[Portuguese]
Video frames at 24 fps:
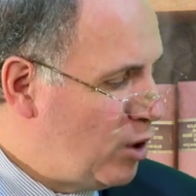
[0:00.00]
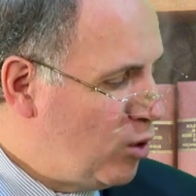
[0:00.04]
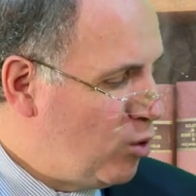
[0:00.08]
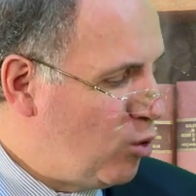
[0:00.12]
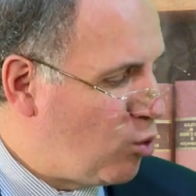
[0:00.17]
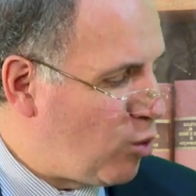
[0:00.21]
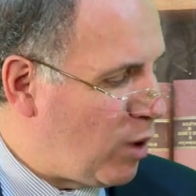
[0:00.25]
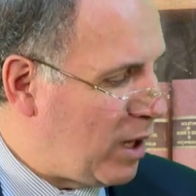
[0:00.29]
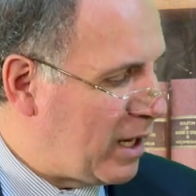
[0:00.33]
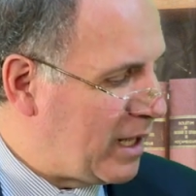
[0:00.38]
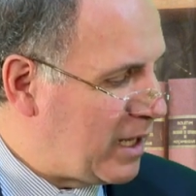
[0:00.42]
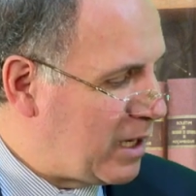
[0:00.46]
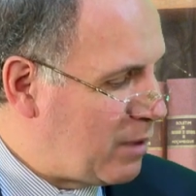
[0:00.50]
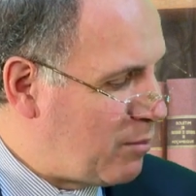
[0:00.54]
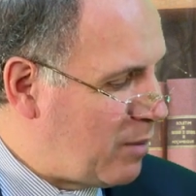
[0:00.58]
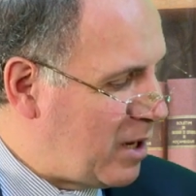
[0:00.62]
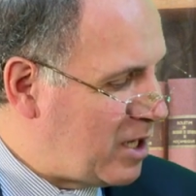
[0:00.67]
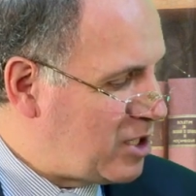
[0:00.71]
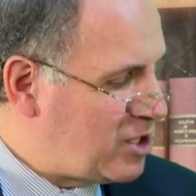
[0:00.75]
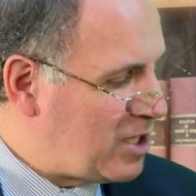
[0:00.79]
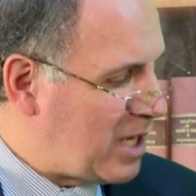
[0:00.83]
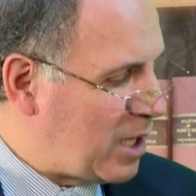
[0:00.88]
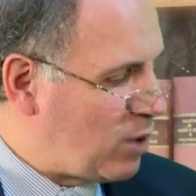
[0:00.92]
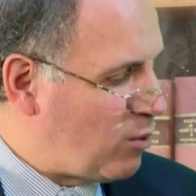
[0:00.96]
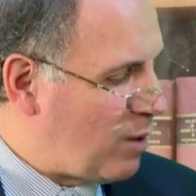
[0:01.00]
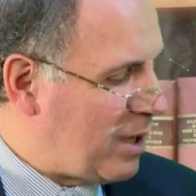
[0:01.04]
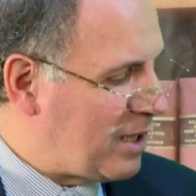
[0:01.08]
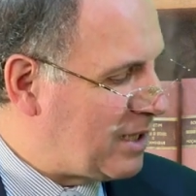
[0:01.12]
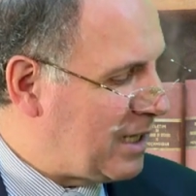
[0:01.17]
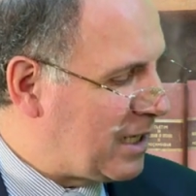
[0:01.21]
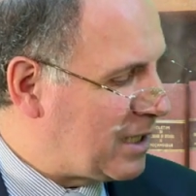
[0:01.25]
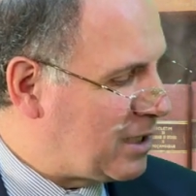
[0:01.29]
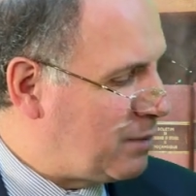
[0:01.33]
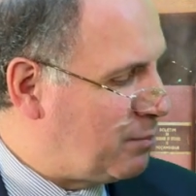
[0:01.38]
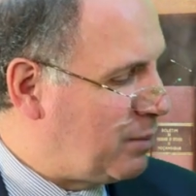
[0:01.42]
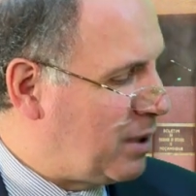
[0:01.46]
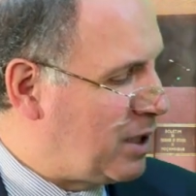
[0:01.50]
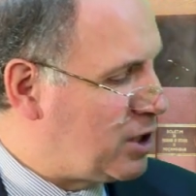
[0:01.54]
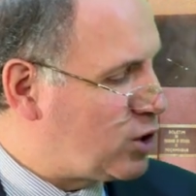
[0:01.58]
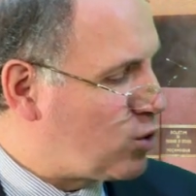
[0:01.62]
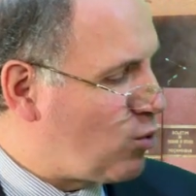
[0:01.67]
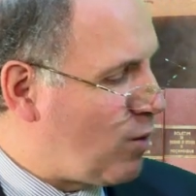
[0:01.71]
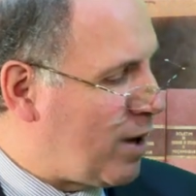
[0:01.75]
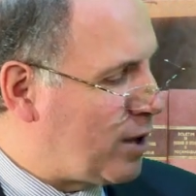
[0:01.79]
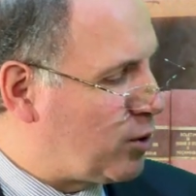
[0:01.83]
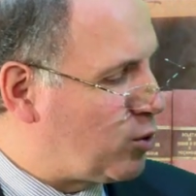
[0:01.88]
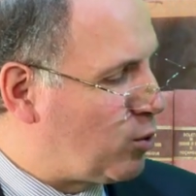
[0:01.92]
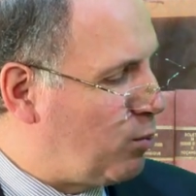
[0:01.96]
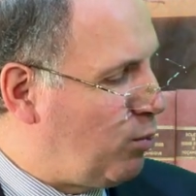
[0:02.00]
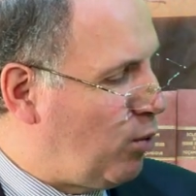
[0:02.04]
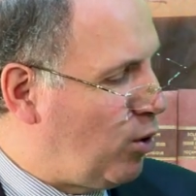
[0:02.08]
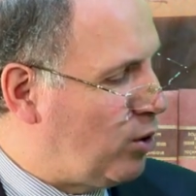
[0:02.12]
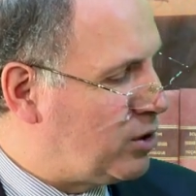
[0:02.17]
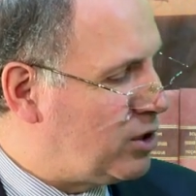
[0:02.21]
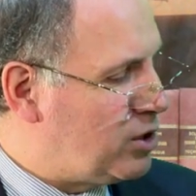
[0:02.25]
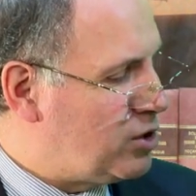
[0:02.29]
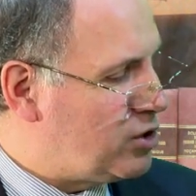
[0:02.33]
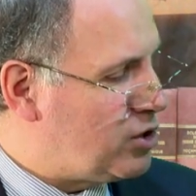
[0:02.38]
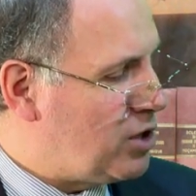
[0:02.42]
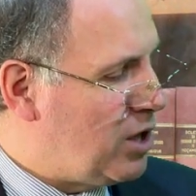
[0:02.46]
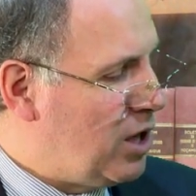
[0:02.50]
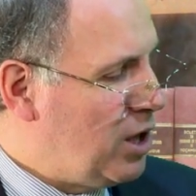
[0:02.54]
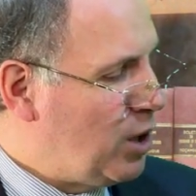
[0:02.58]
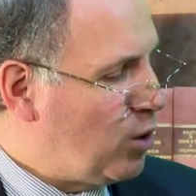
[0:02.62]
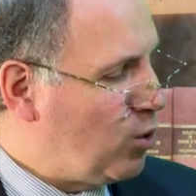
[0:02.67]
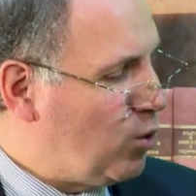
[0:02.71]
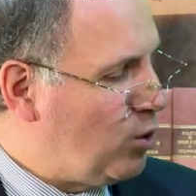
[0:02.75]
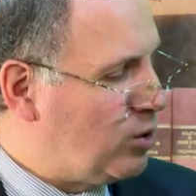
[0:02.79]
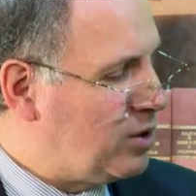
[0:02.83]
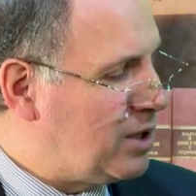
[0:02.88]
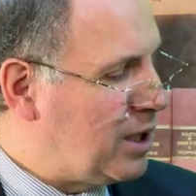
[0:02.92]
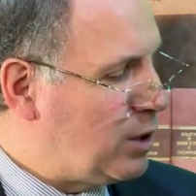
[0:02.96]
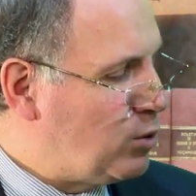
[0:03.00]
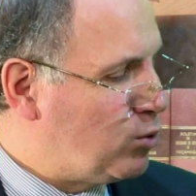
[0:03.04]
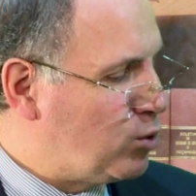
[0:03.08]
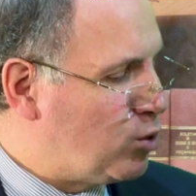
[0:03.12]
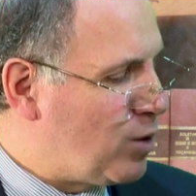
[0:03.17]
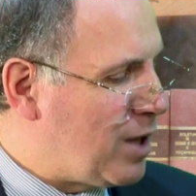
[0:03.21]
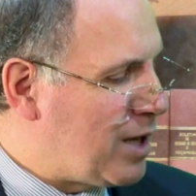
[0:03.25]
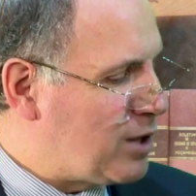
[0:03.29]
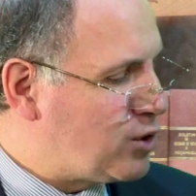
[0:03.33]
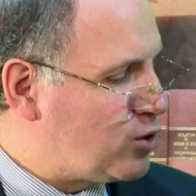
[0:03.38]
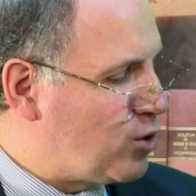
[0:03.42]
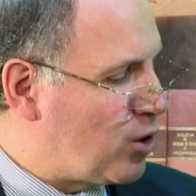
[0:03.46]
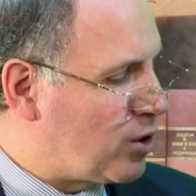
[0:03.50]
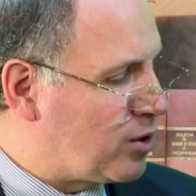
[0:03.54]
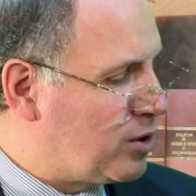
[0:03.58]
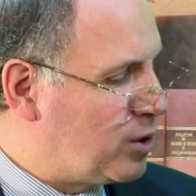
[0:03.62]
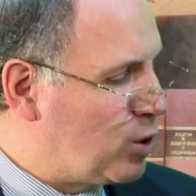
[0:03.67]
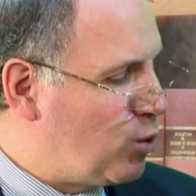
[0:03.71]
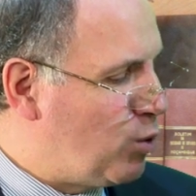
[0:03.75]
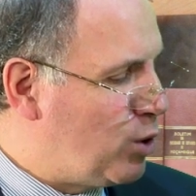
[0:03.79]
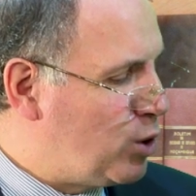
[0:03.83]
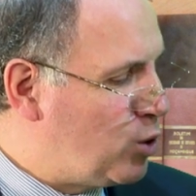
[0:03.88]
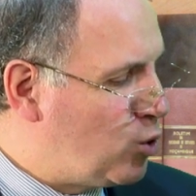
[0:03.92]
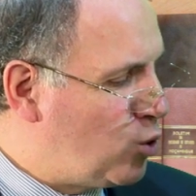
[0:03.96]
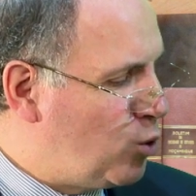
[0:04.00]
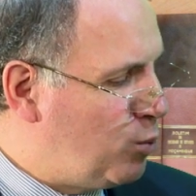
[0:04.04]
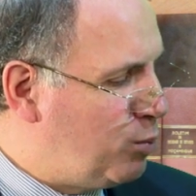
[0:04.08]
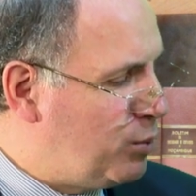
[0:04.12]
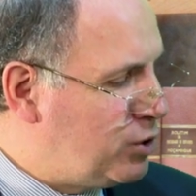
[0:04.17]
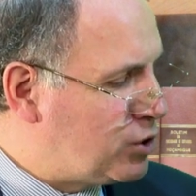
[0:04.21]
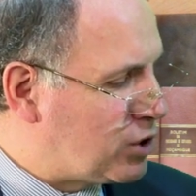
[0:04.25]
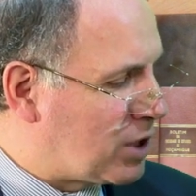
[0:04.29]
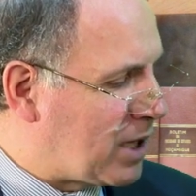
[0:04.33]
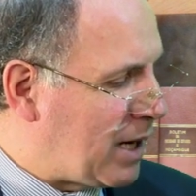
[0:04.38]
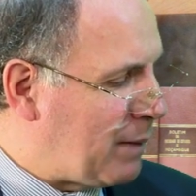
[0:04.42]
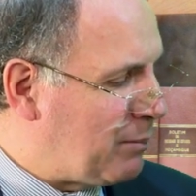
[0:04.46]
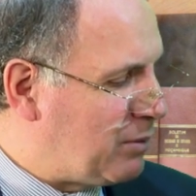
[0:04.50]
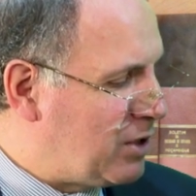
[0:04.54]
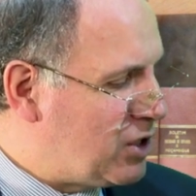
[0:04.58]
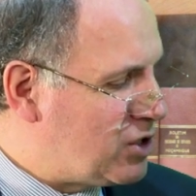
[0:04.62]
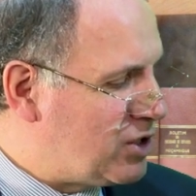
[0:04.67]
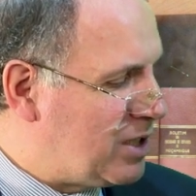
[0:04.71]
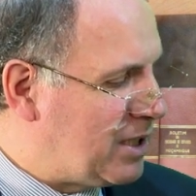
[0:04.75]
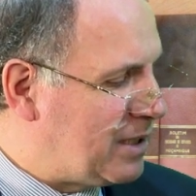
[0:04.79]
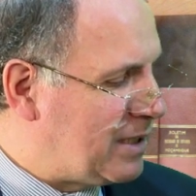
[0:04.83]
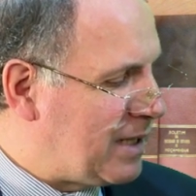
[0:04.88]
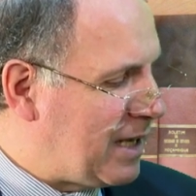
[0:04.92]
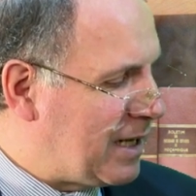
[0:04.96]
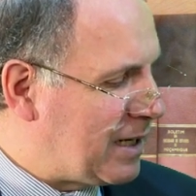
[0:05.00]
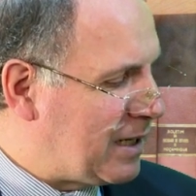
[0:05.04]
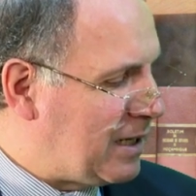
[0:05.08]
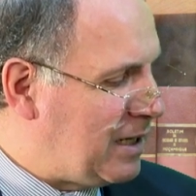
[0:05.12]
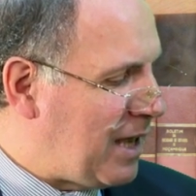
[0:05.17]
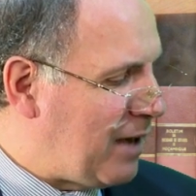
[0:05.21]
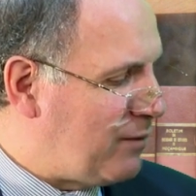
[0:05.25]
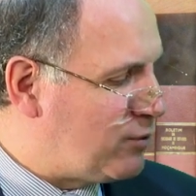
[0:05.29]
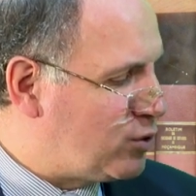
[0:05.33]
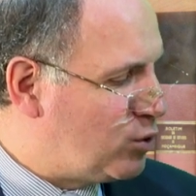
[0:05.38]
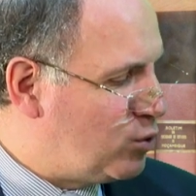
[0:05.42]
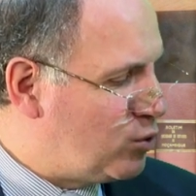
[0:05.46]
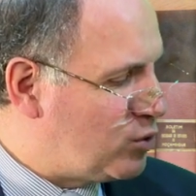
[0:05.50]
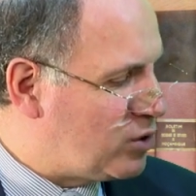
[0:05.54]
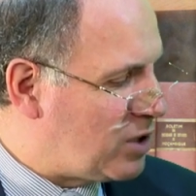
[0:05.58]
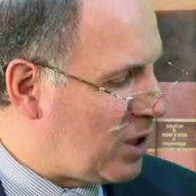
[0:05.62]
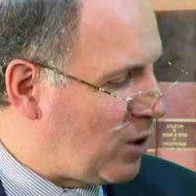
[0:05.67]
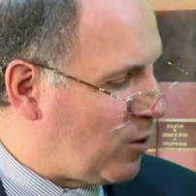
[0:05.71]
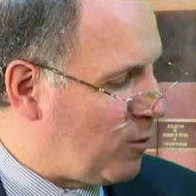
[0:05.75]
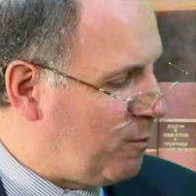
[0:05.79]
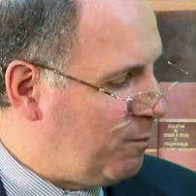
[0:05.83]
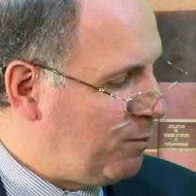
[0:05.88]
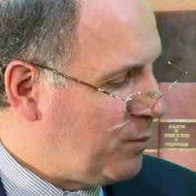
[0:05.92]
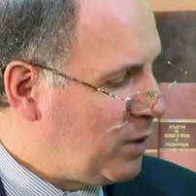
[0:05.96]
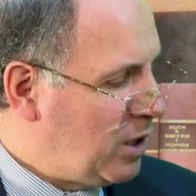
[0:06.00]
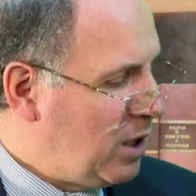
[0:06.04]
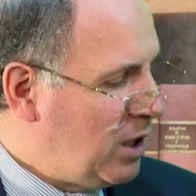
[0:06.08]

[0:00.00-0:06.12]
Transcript: o qual era baixado à terra pelas quatro pontas, contendo toda a sorte de quadrúpedes, répteis da terra e aves do céu.